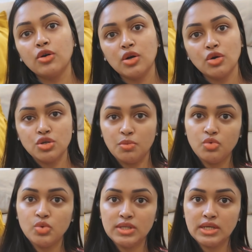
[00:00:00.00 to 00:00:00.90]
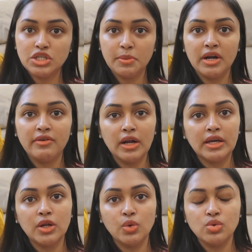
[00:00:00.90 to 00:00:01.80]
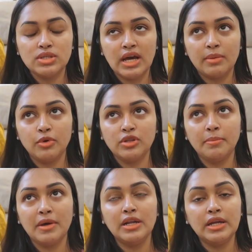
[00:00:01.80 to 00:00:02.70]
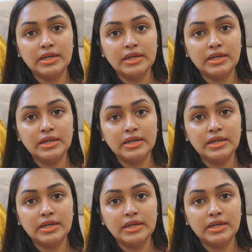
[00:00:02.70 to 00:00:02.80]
కాకుండా కొంచెం లూజ్ ఇష్టపడే వాళ్ళకి లూజ్ లేకపోతే మళ్ళీ